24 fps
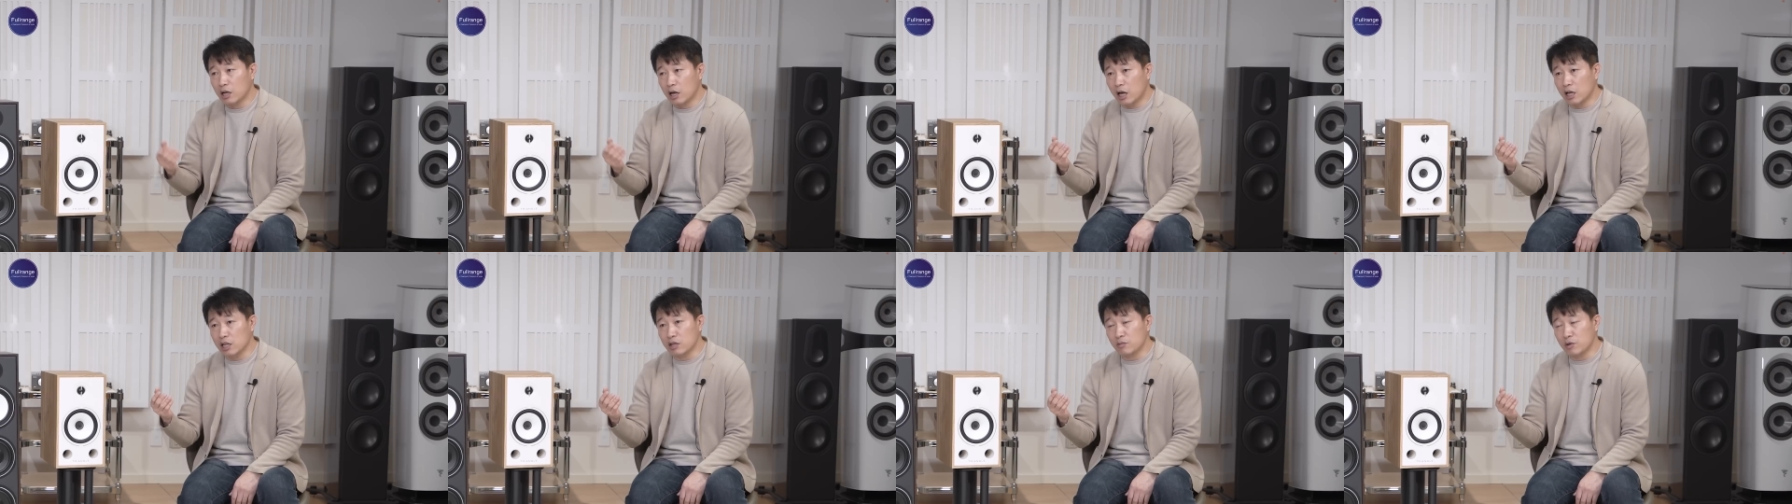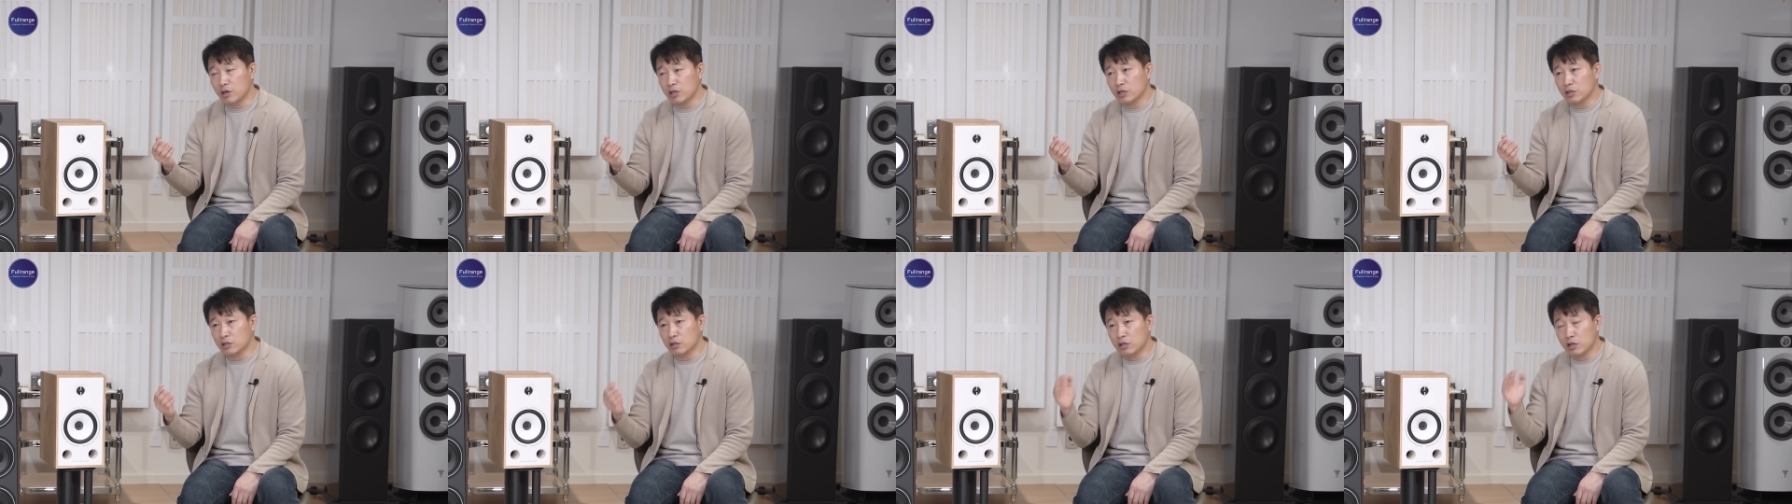
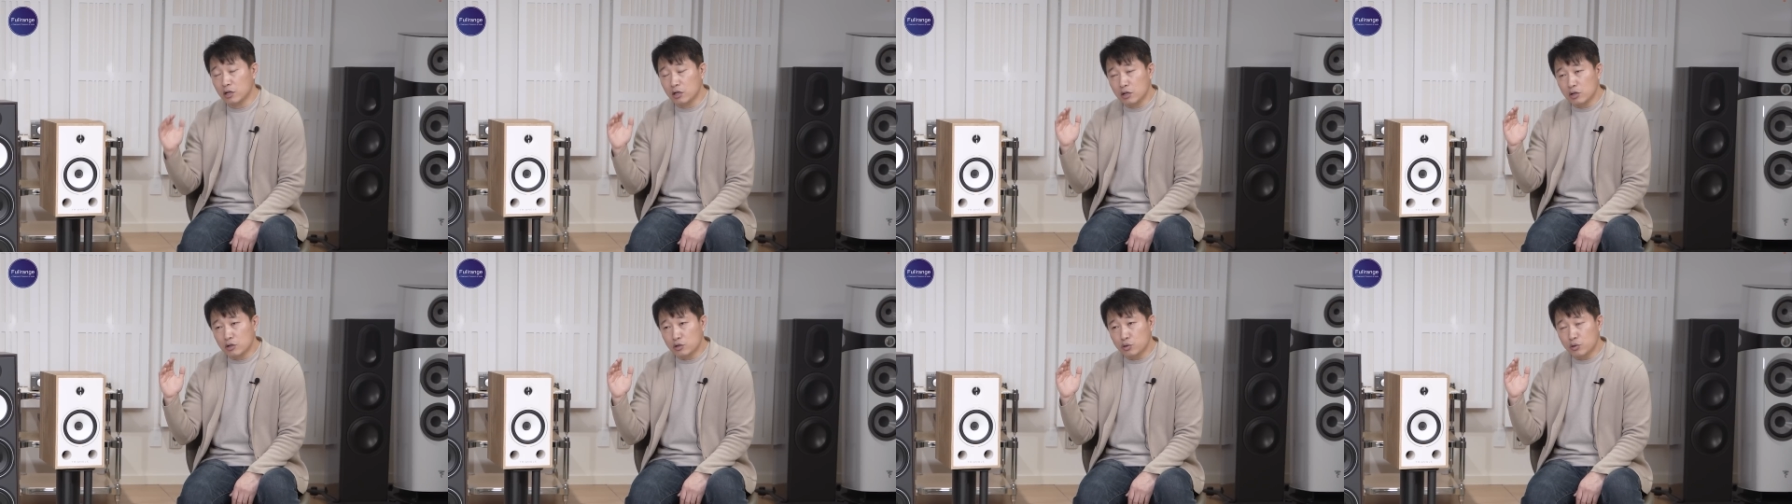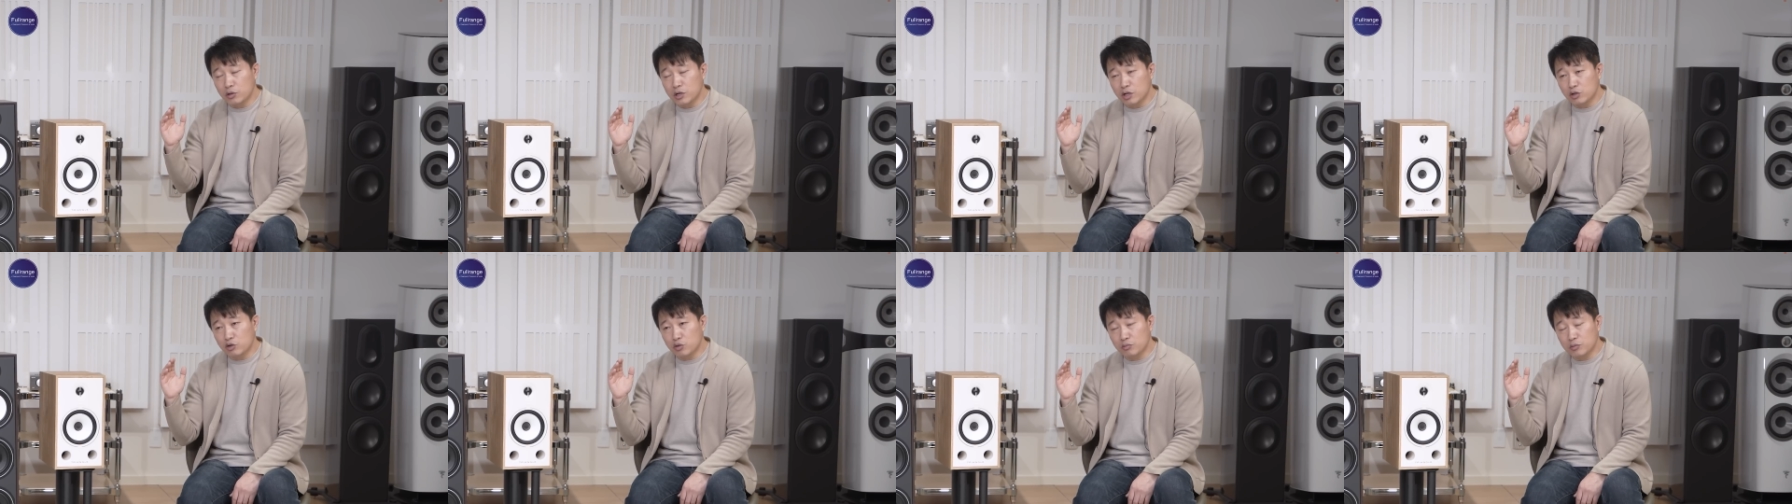아니면은
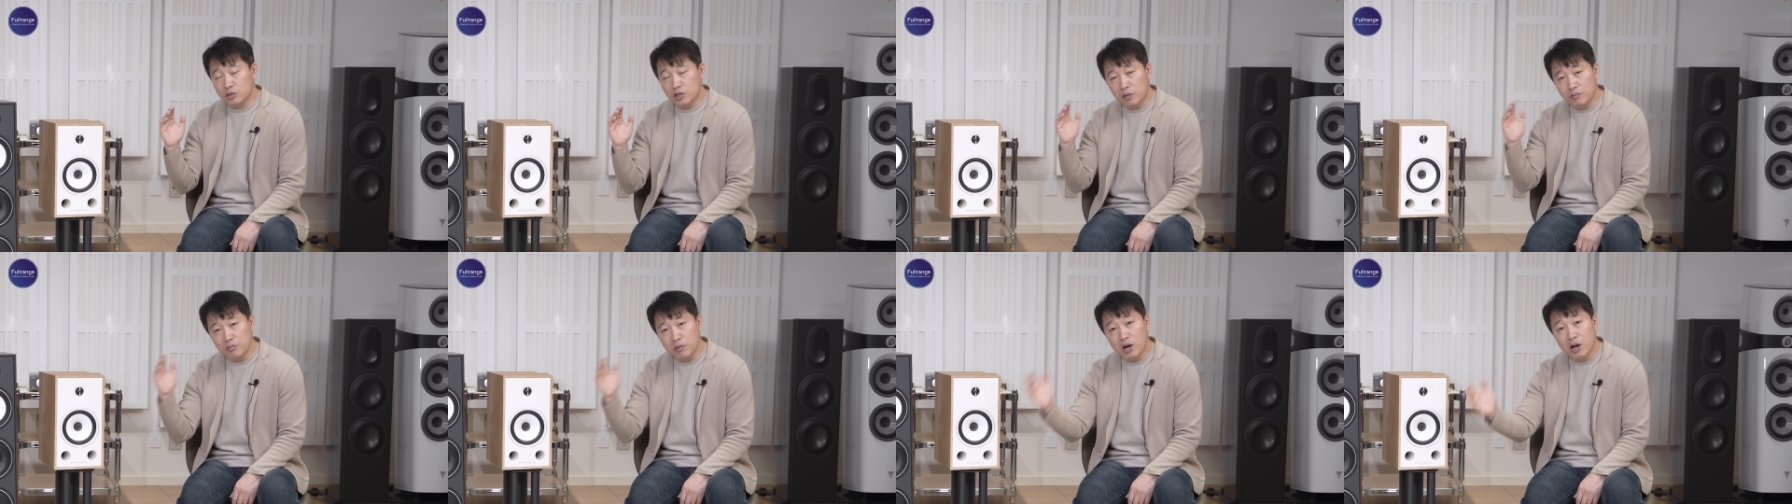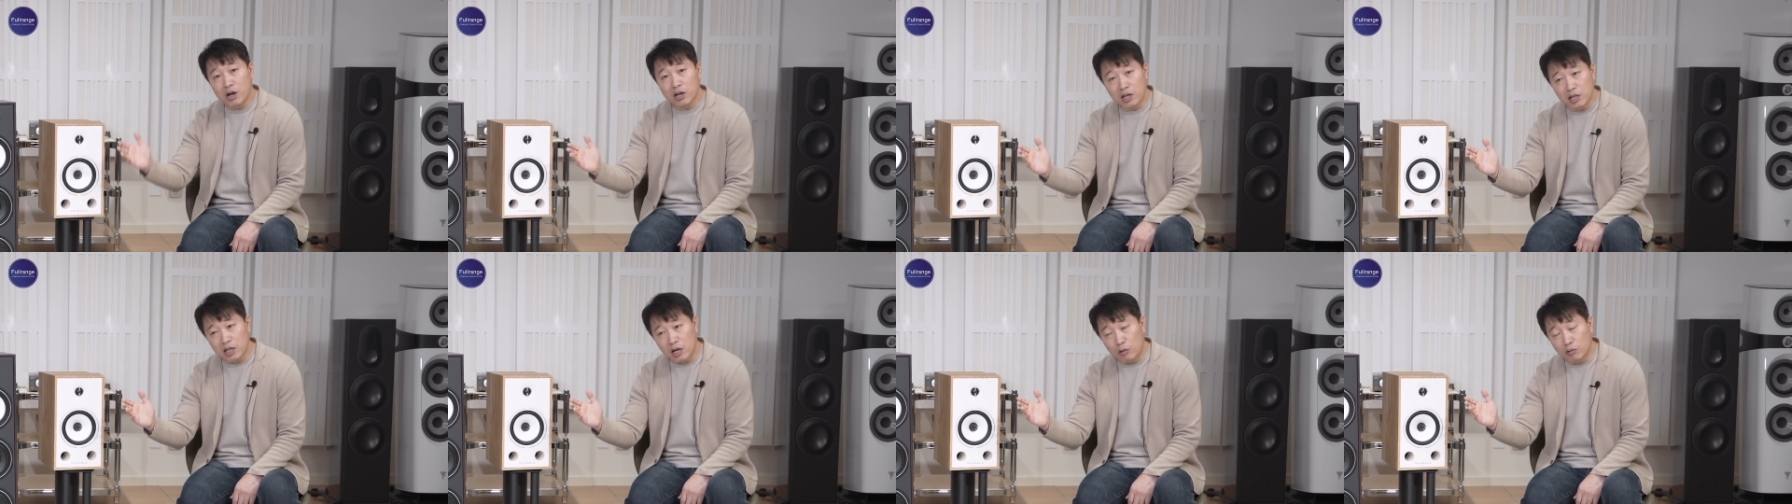소리가 좀
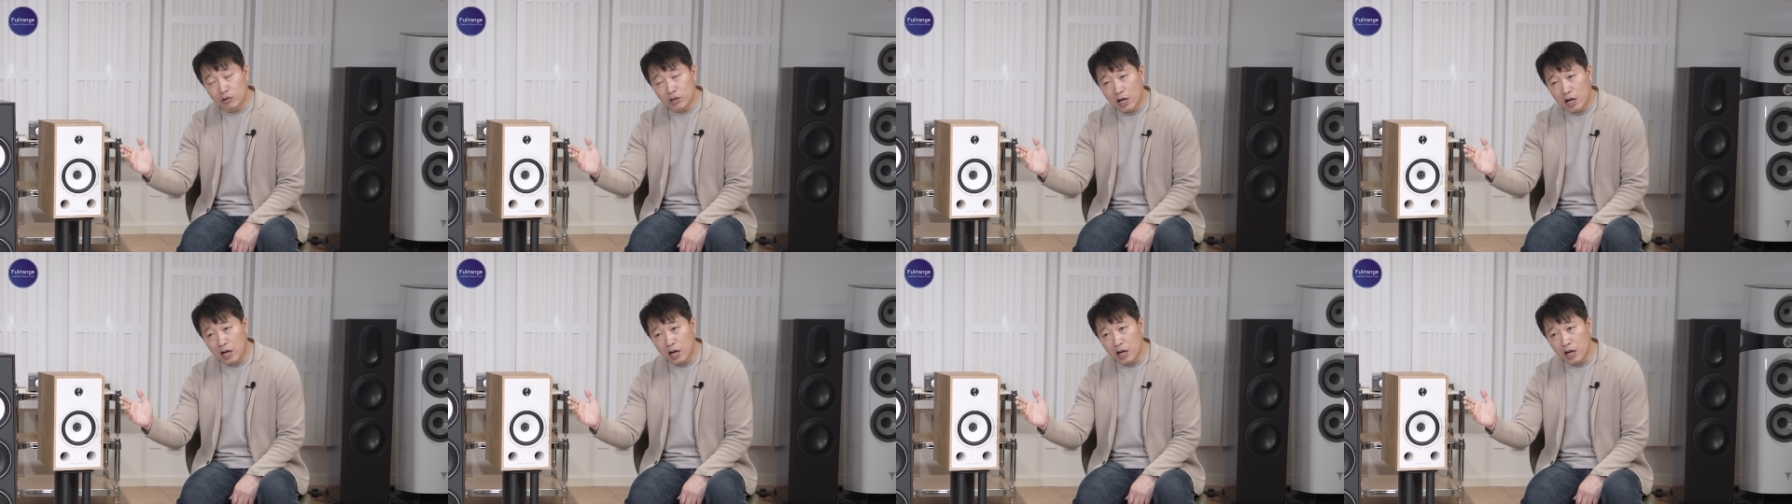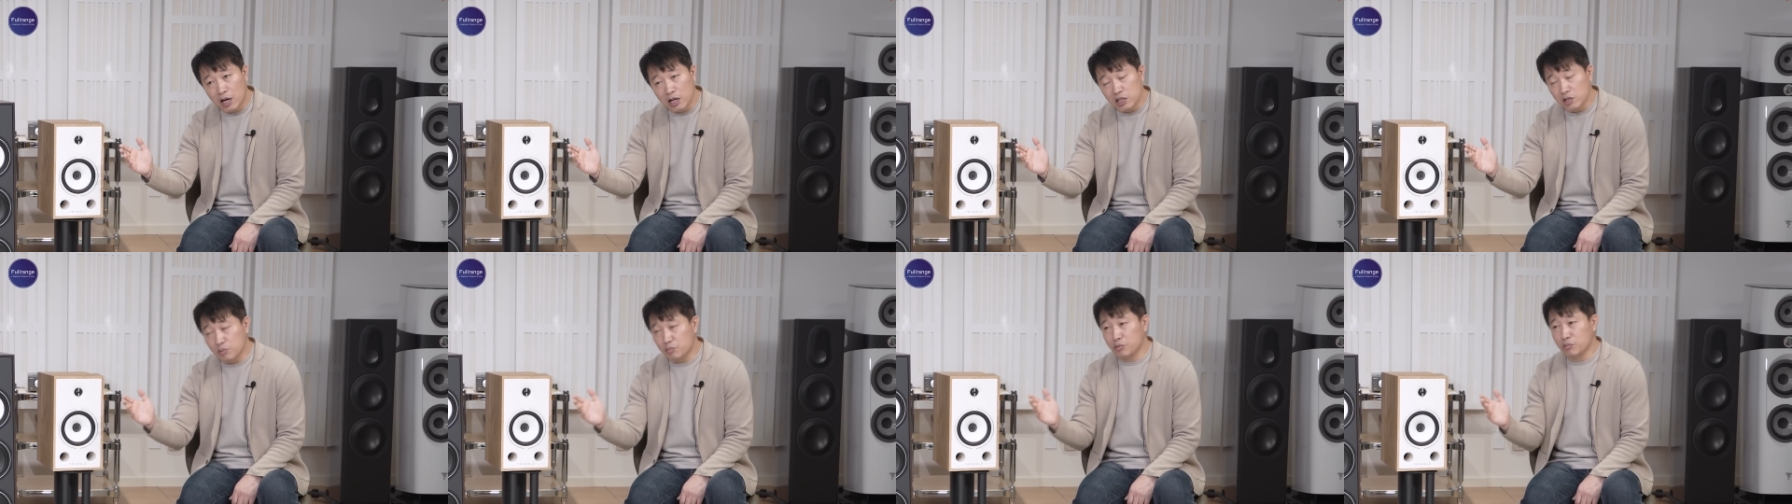선명하게
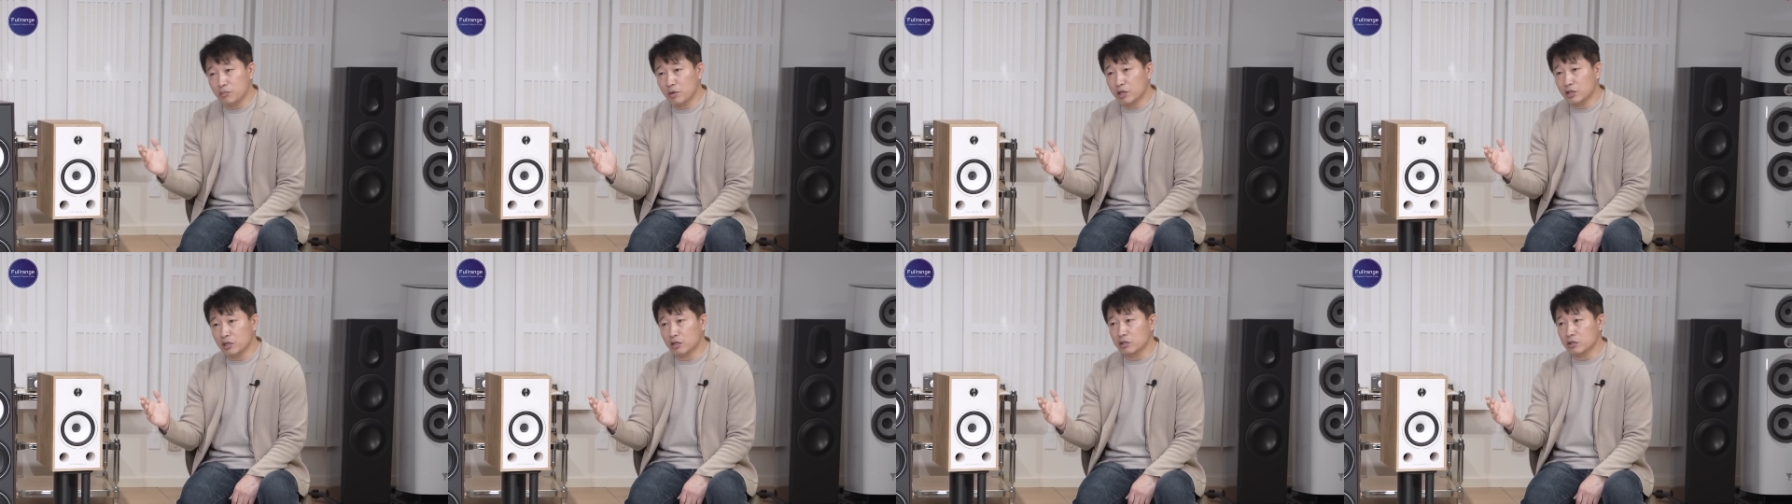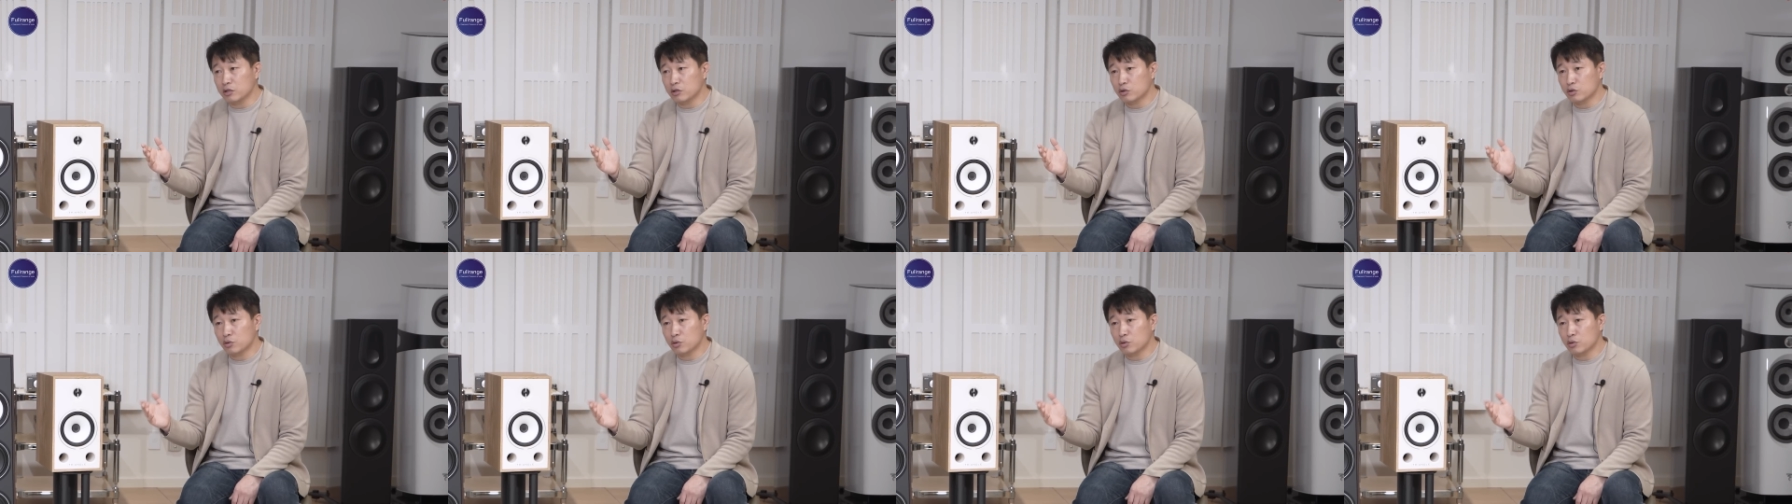나온다 싶으면은